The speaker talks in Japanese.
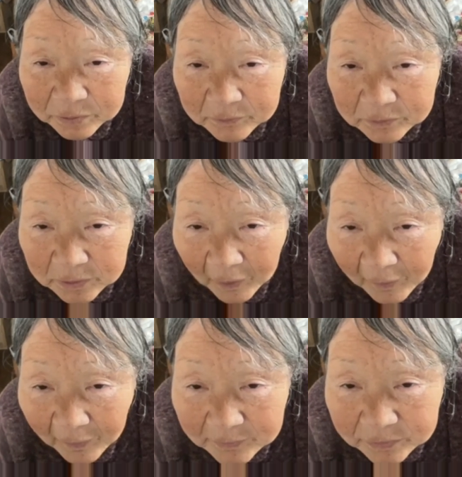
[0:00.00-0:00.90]
靴
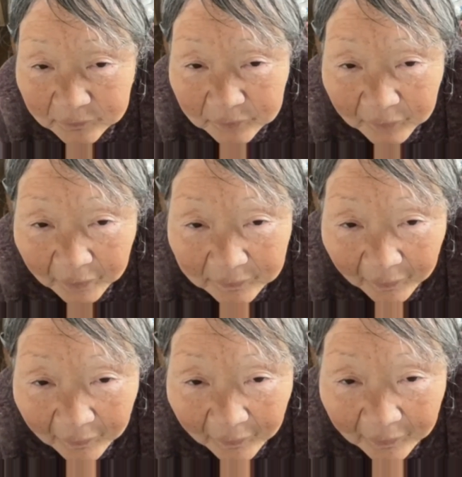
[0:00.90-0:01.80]
下履いてるか
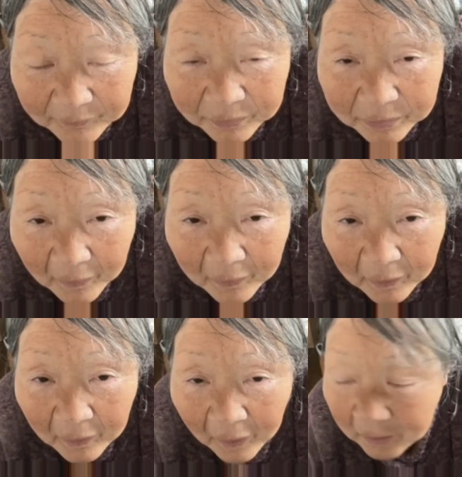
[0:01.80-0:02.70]
なって
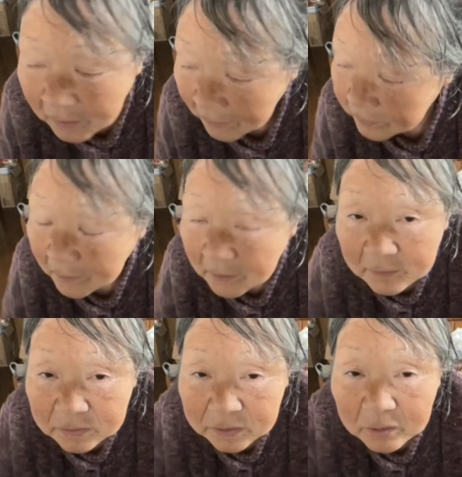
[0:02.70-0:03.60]
あれ誰
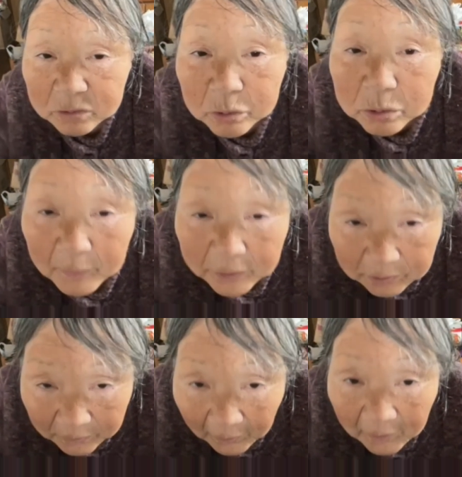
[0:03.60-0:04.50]
か来たちょっと
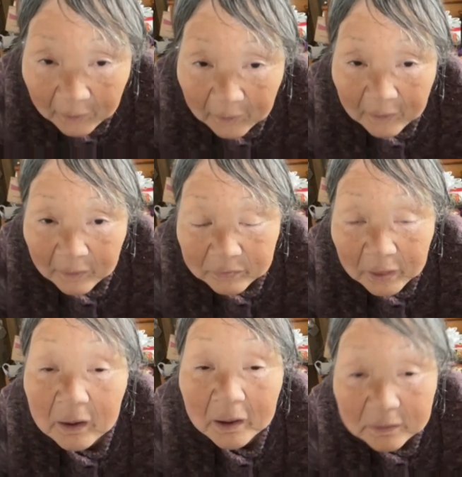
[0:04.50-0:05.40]
待ってね
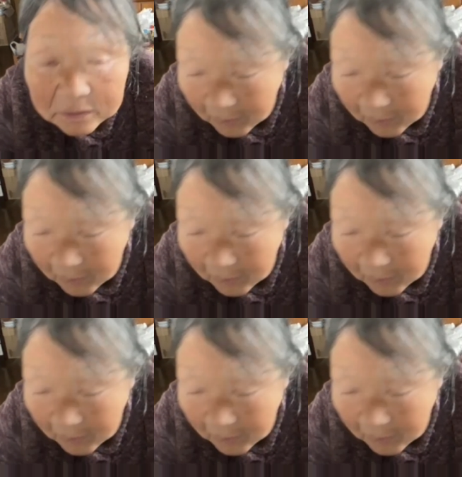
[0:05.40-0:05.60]
誰か